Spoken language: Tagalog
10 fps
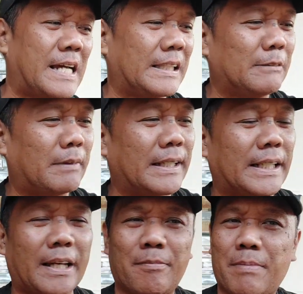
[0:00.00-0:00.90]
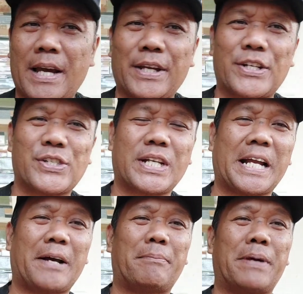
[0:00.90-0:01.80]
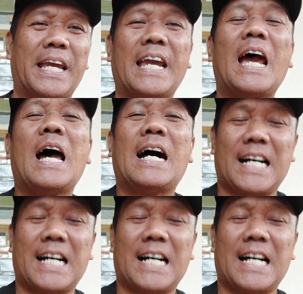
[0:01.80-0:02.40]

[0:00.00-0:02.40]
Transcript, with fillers: sa ating mga naging buyers kagabi